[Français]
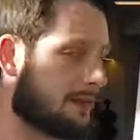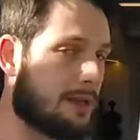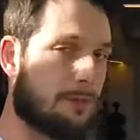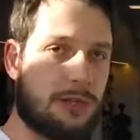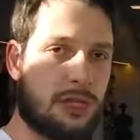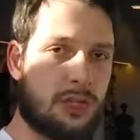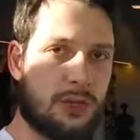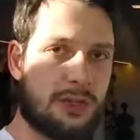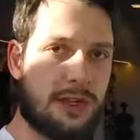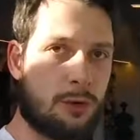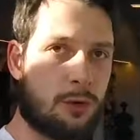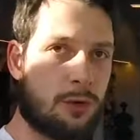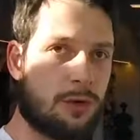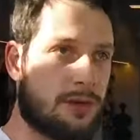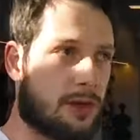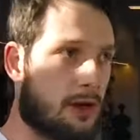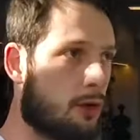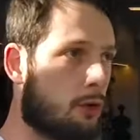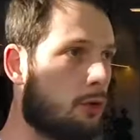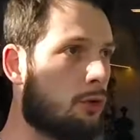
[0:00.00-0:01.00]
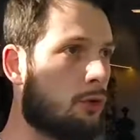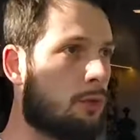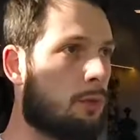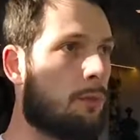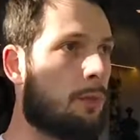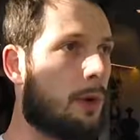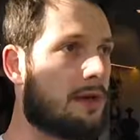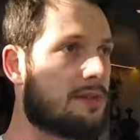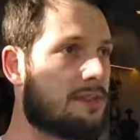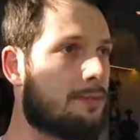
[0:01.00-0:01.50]
Des petites choses à retenir, le
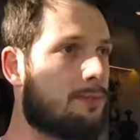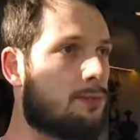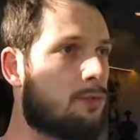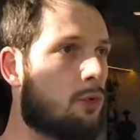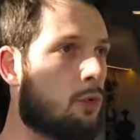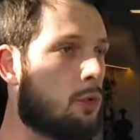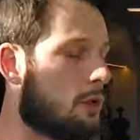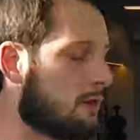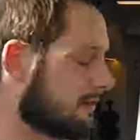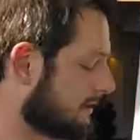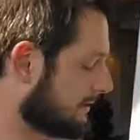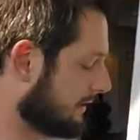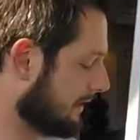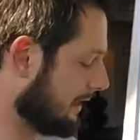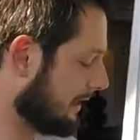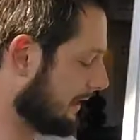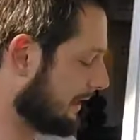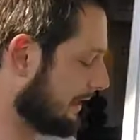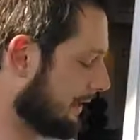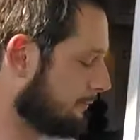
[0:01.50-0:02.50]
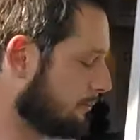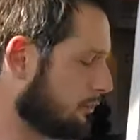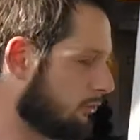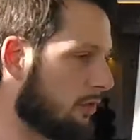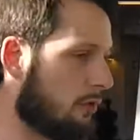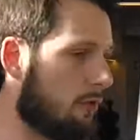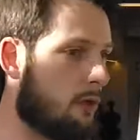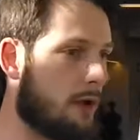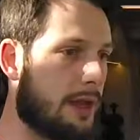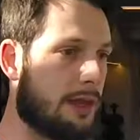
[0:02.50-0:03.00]
principe du WOD c'est là clairement
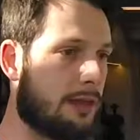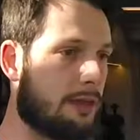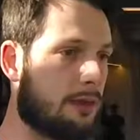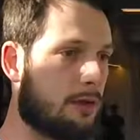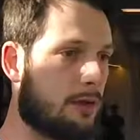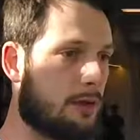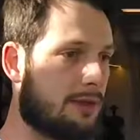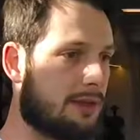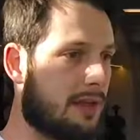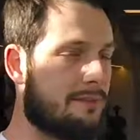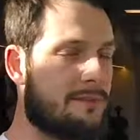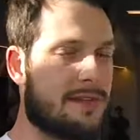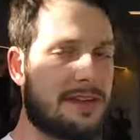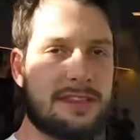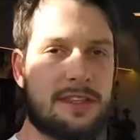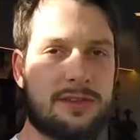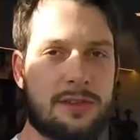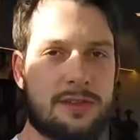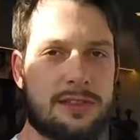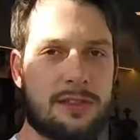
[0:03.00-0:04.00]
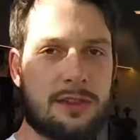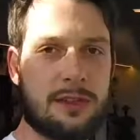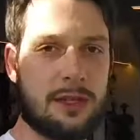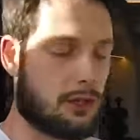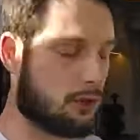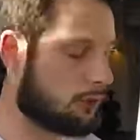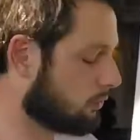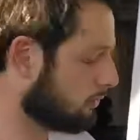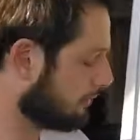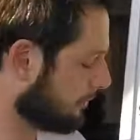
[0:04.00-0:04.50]
d'envoyer, c'est la phase
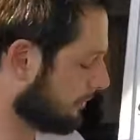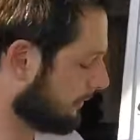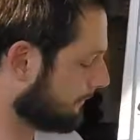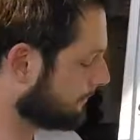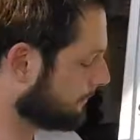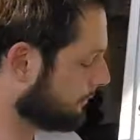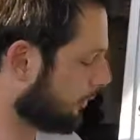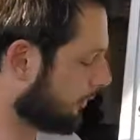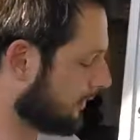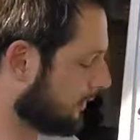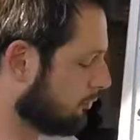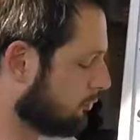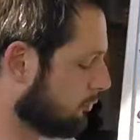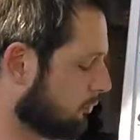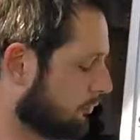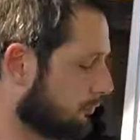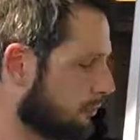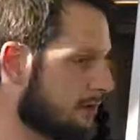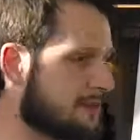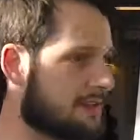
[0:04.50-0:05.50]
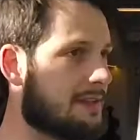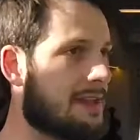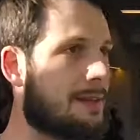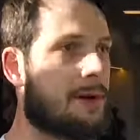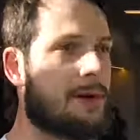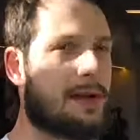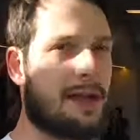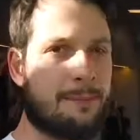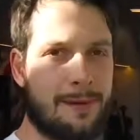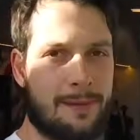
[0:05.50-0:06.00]
d'intensité. Donc pour les double under, si tu n'es
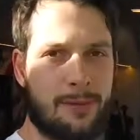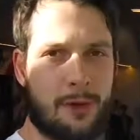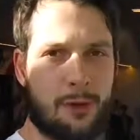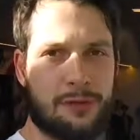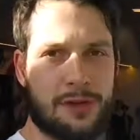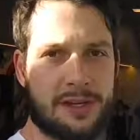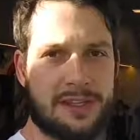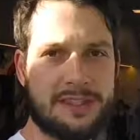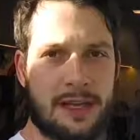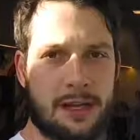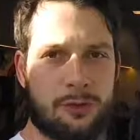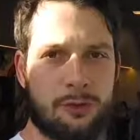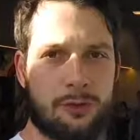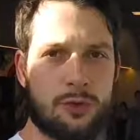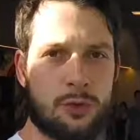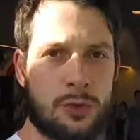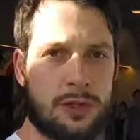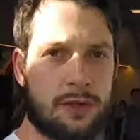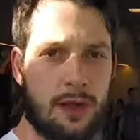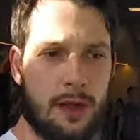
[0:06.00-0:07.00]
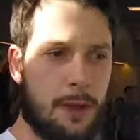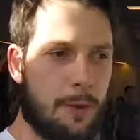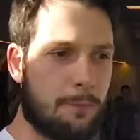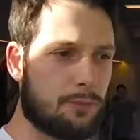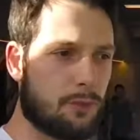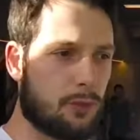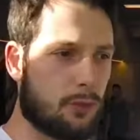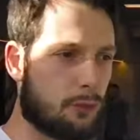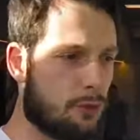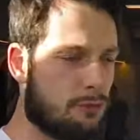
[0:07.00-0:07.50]
pas capable d'en faire 5 de suite,
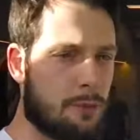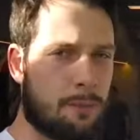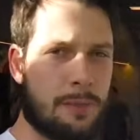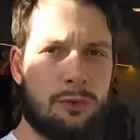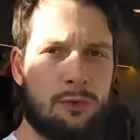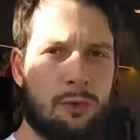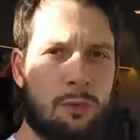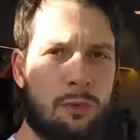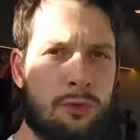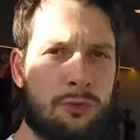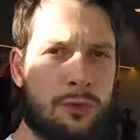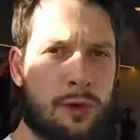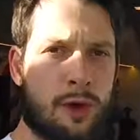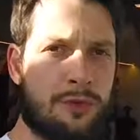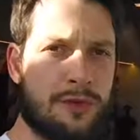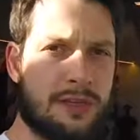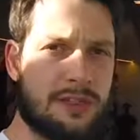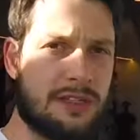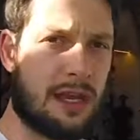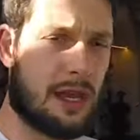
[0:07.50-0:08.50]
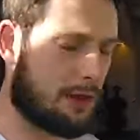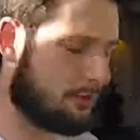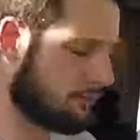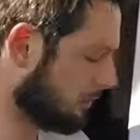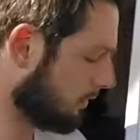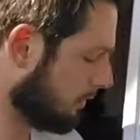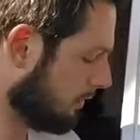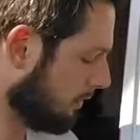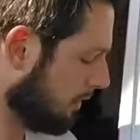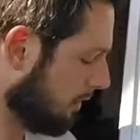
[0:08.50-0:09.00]
ne fais pas de double under, fais
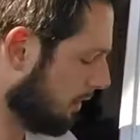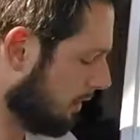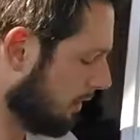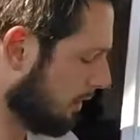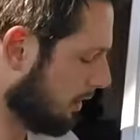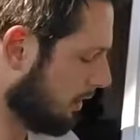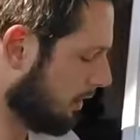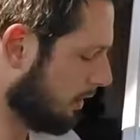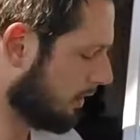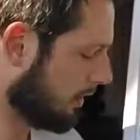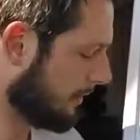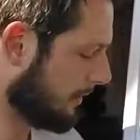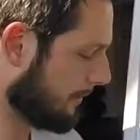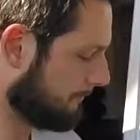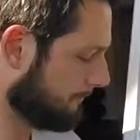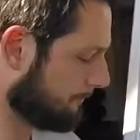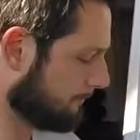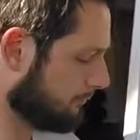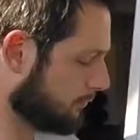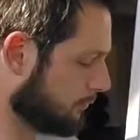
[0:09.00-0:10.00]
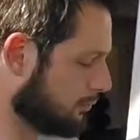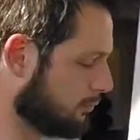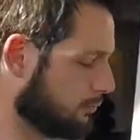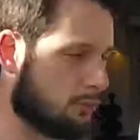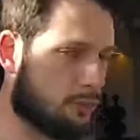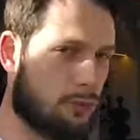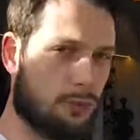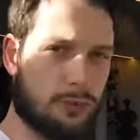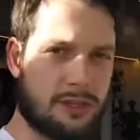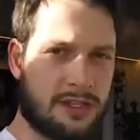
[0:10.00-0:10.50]
directement euh,
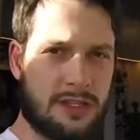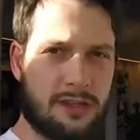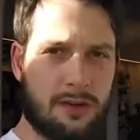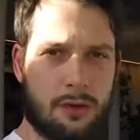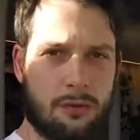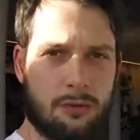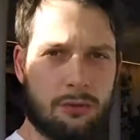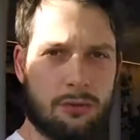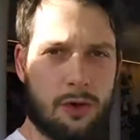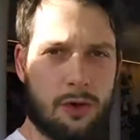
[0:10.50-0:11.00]
du, single